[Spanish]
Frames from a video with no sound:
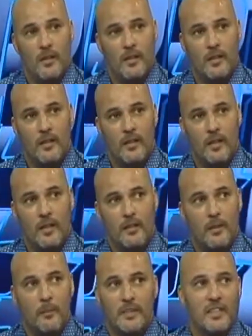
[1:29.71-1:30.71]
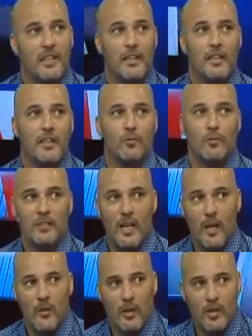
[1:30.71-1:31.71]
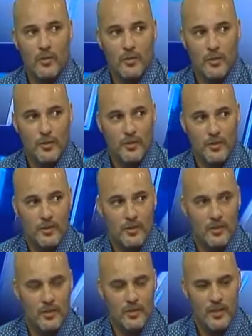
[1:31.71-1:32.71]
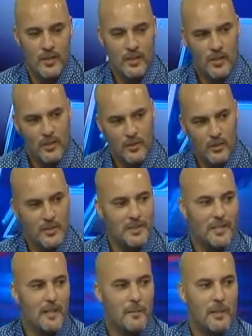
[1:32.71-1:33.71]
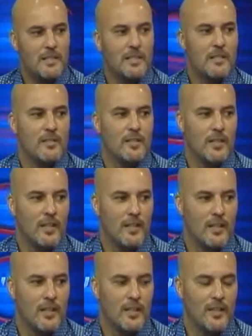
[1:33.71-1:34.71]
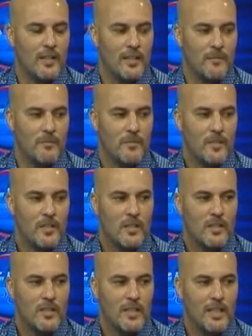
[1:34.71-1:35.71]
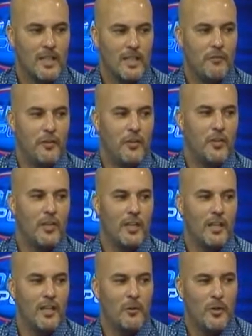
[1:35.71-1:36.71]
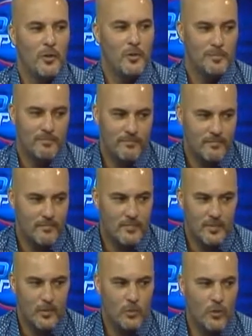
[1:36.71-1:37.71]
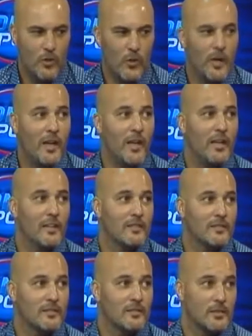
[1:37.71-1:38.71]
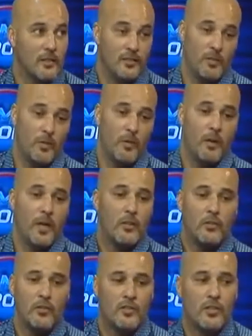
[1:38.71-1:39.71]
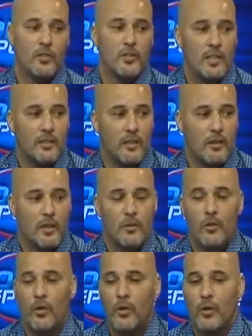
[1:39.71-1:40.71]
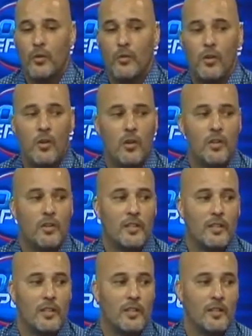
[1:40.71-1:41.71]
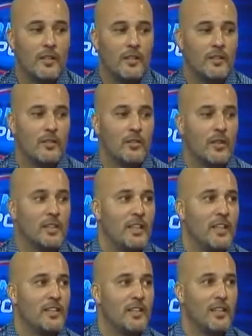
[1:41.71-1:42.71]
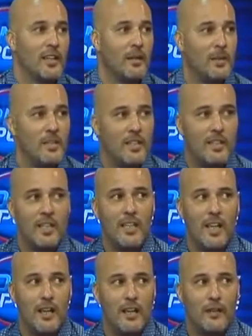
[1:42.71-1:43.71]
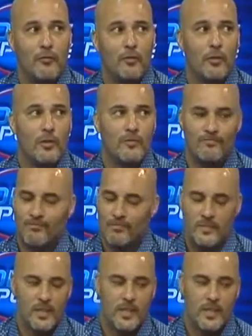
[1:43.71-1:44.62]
Eh, eh, pasa que el resultado, acá nosotros no, no, no se tiene paciencia y, en inferiores, bueno, uno lo ve, si no habla con los chicos que están trabajando en Colón, Unión, y lo que te dicen que es mentira, que el fútbol...